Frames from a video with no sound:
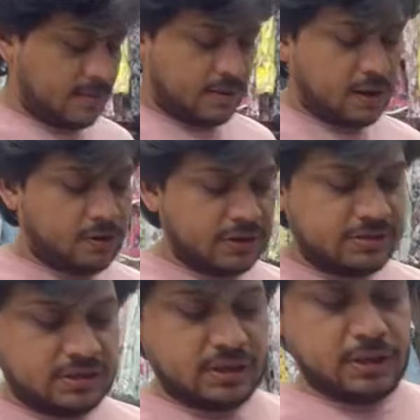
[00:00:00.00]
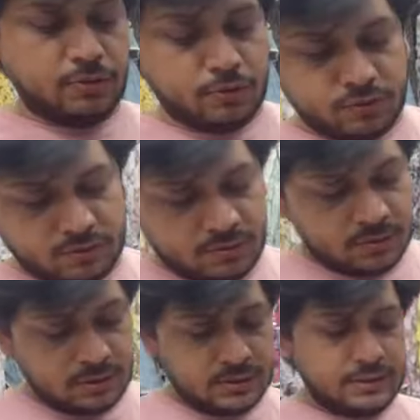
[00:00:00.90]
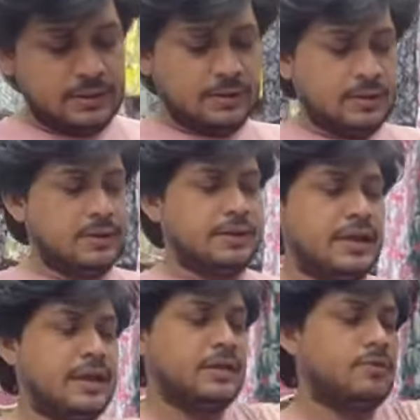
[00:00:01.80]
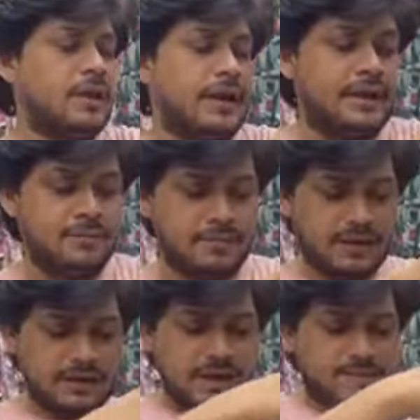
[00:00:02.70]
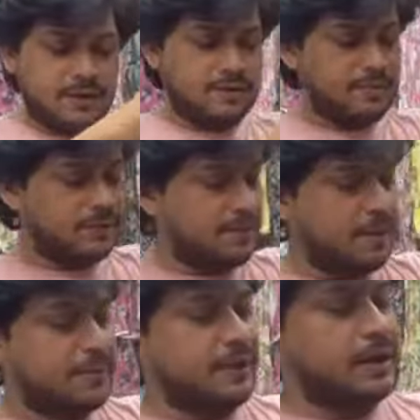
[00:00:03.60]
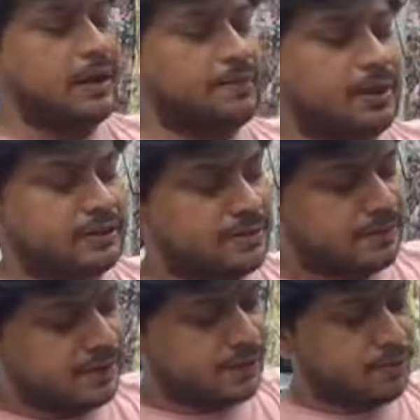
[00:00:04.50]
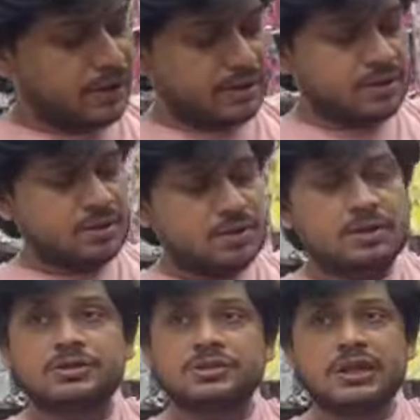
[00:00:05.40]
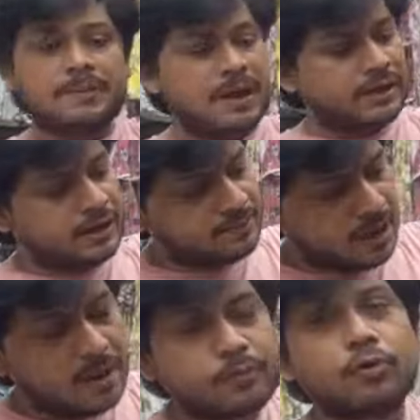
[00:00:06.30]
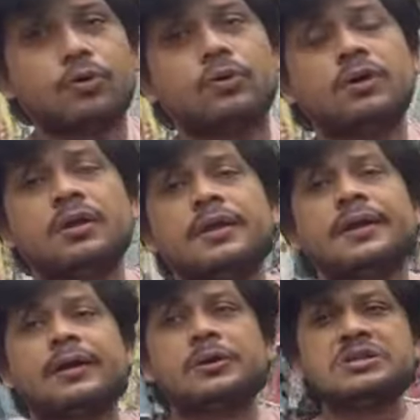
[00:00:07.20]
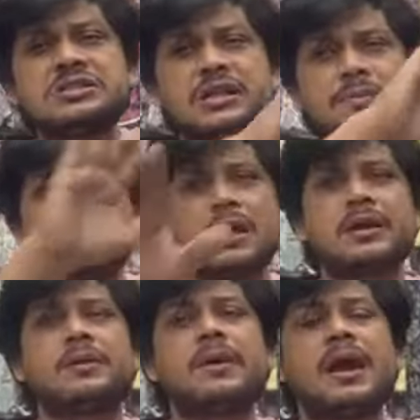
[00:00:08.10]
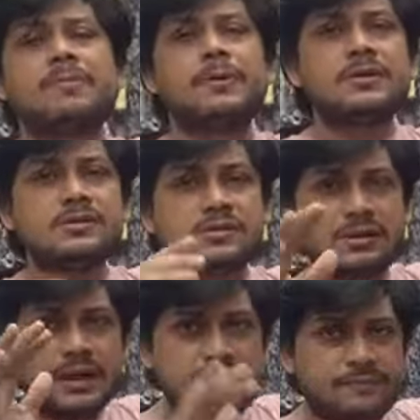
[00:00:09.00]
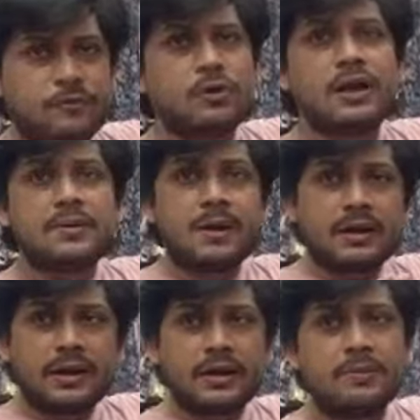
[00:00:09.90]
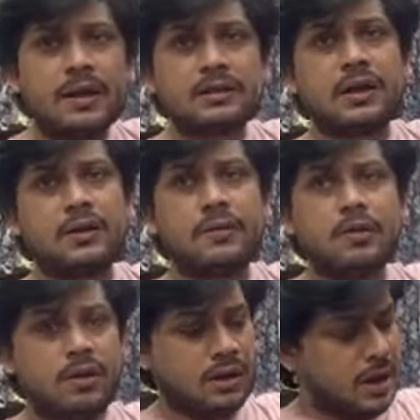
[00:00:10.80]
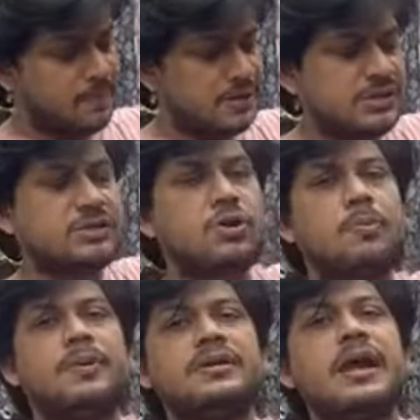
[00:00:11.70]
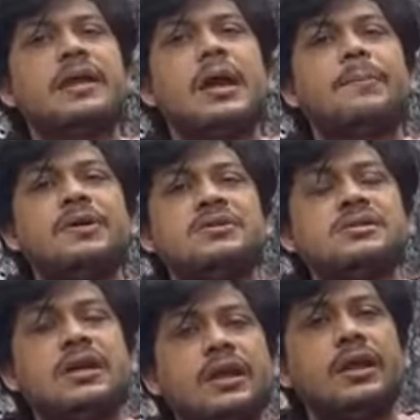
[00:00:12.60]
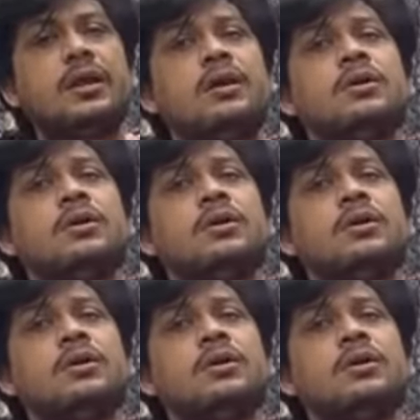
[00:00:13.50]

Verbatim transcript: हेलो गाइस ये देखो ये ईद वाले आइटम में ये एकदम अभी करंट में एकदम रेडी हुआ है इसका मार्केट में आपको किसी भी मार्केट में आप गली फुल गली मार्केट की बात करने वाला हो अगर आप किसी शॉप में जाएंगे आप परचेस करेंगे